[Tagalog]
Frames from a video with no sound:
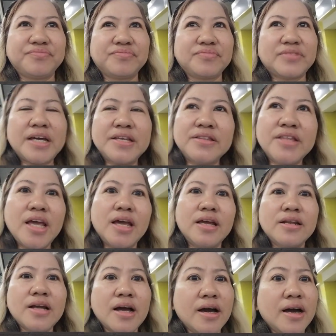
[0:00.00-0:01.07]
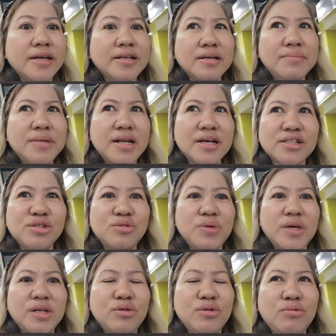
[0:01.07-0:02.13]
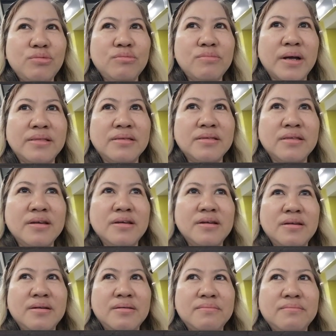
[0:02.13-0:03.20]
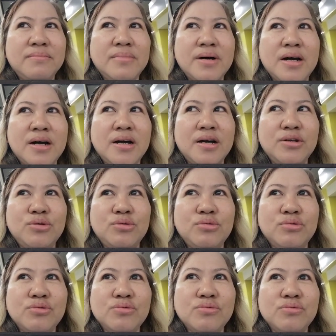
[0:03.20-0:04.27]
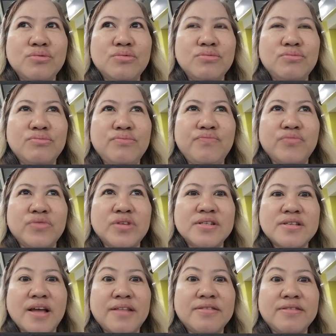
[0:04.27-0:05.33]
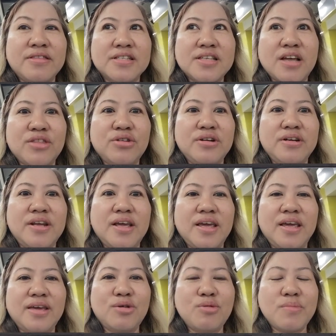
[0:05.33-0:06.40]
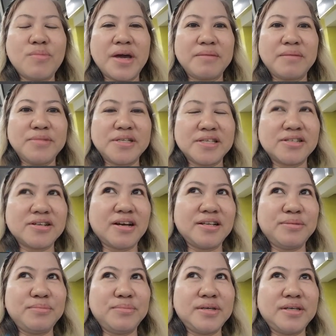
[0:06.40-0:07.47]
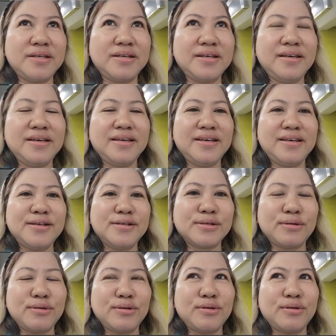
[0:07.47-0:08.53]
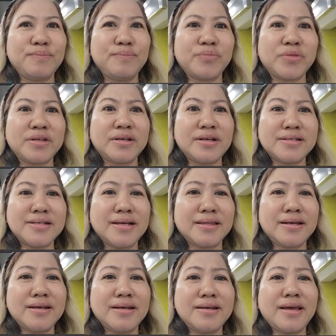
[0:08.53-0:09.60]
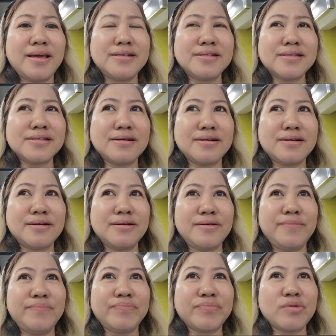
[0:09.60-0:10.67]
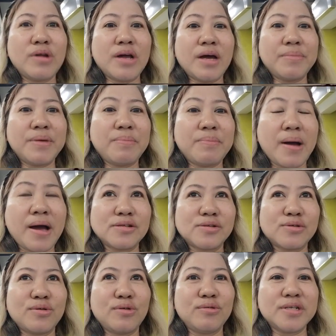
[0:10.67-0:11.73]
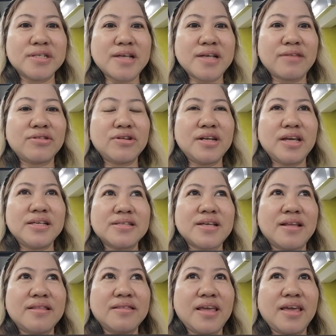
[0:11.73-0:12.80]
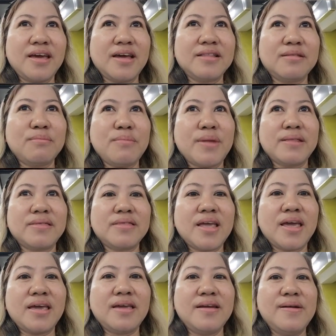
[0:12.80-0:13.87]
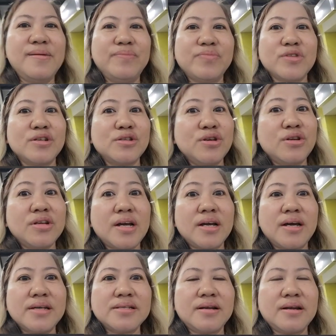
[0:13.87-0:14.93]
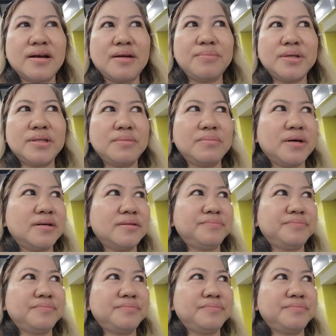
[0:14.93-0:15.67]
Ay hindi, nakakain kami last week nung man, uh, nung sat Saturday, kumain kami sa Jollibee. So yun, kasi nga 3 days na wala kaming pasok, Saturday, Sunday, and Monday. So yun nga guys, grabe, di ba?